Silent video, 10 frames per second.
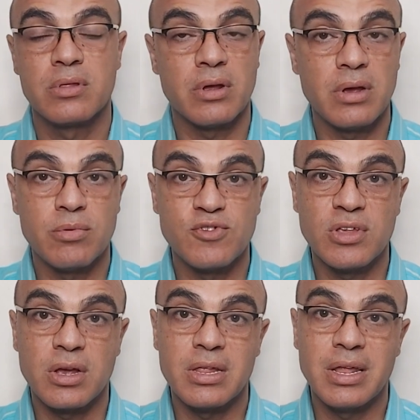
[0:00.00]
طريقه
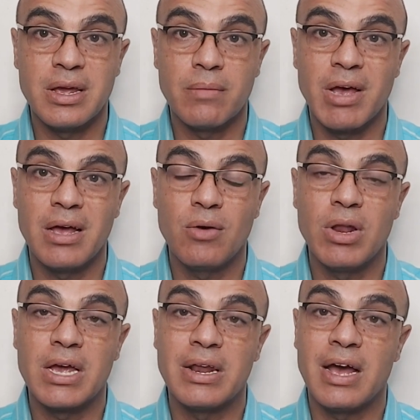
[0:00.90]
بسيطه جدا يا جماعه
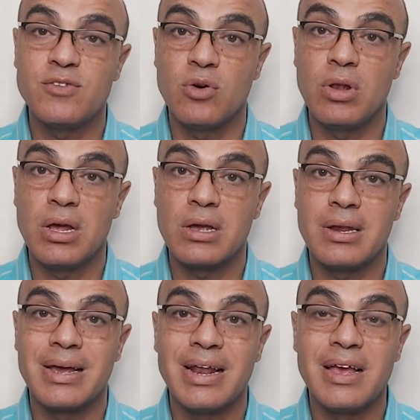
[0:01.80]
ولكن عايز اقول لك
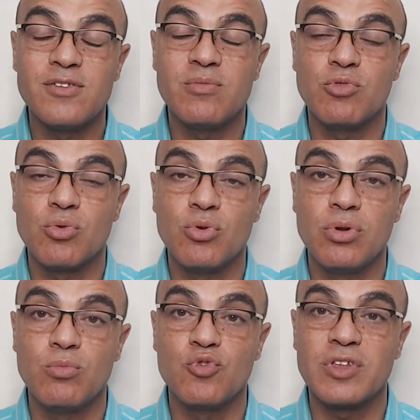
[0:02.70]
انك لازم
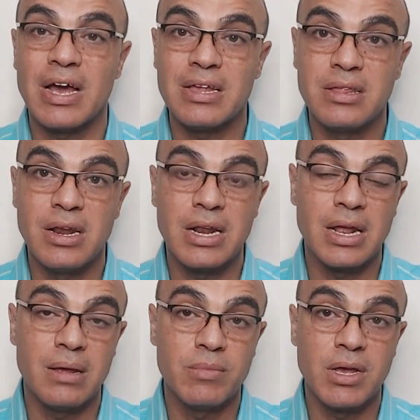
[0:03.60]
تكون مستعد
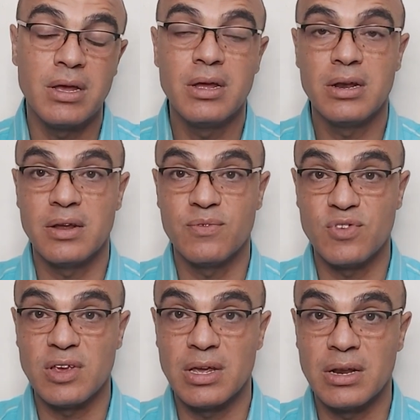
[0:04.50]
للكلام ده
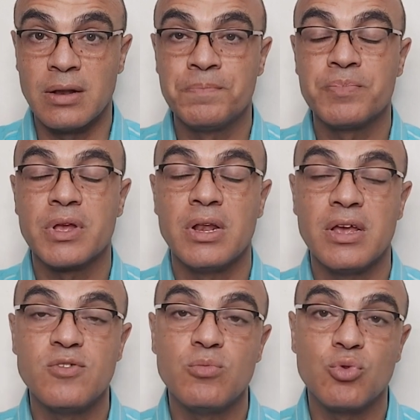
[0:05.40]
نفسيا
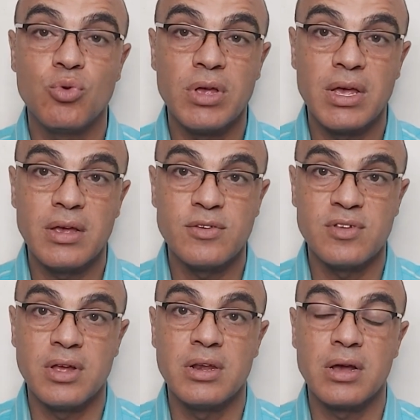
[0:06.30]
لازم تكون
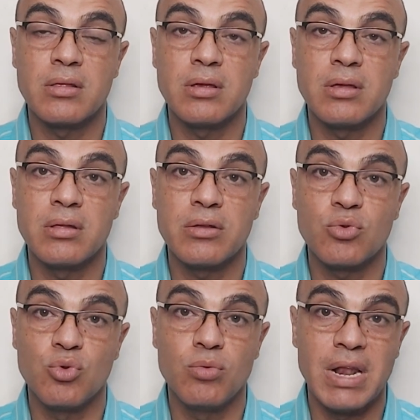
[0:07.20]
جاهز لانك تقدر
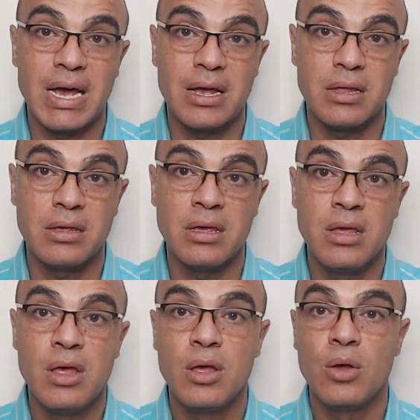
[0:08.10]
تقوم بالحاجه دي
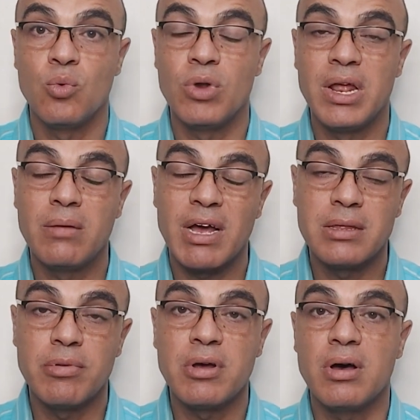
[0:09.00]
واللي انا
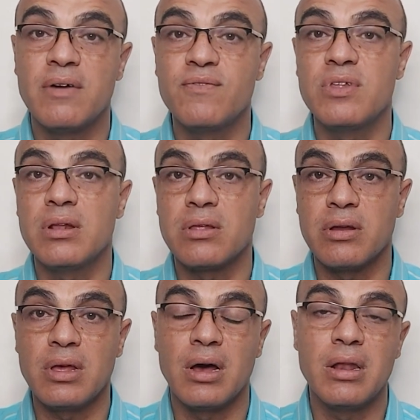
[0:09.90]
بعتبرها افضل
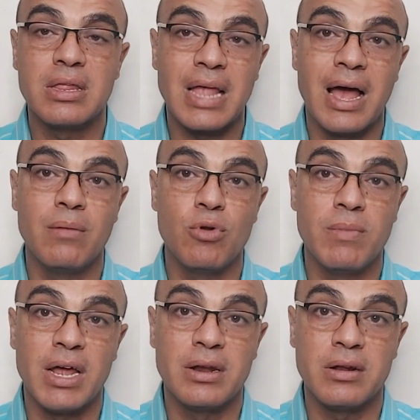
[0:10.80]
طريقه للتعامل
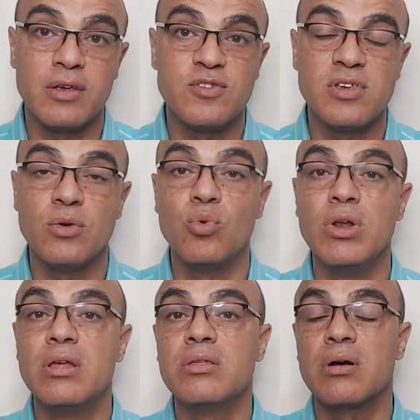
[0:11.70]
مع النرجسي
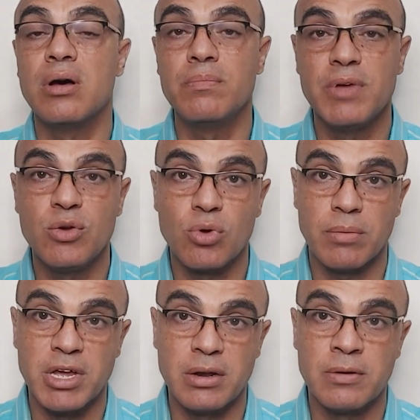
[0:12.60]
والانتقام منه
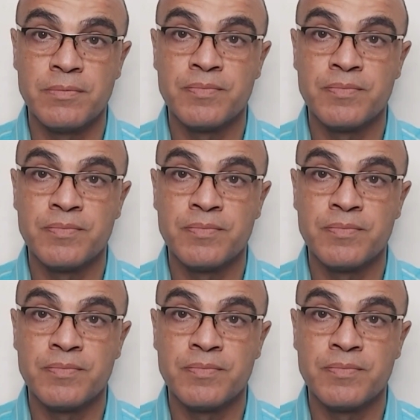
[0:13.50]
كمان